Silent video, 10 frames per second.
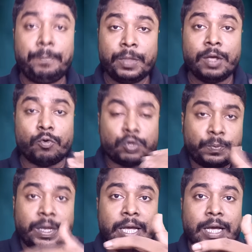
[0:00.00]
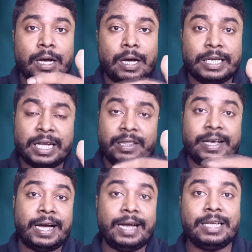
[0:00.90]
हैं उस पर ये
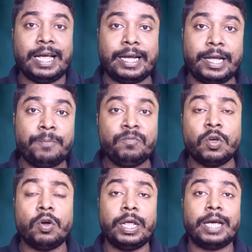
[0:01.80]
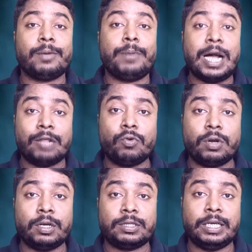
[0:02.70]
दिखाई जाएगी और एक
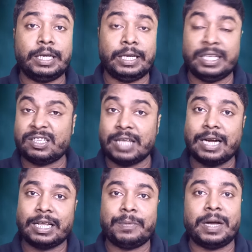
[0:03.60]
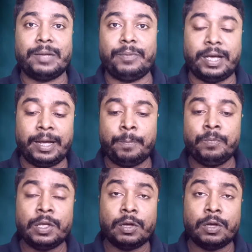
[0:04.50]
बहादुर से इंसान के बारे में है